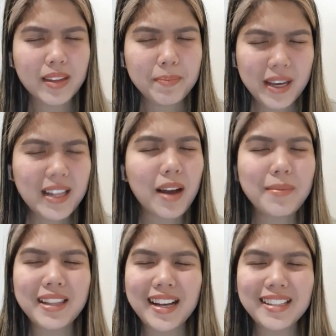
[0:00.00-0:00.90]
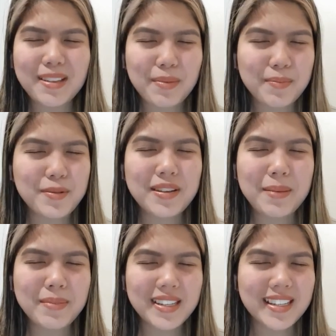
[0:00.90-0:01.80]
pinakamataas na
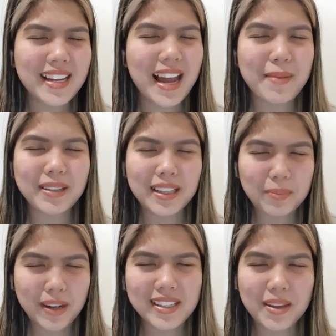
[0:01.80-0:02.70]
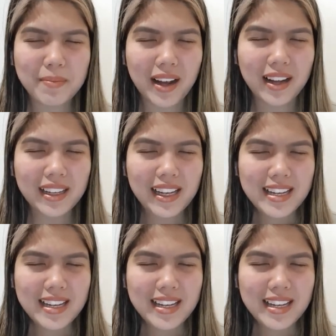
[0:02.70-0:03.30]
papuri, pasasalamat at pagsamba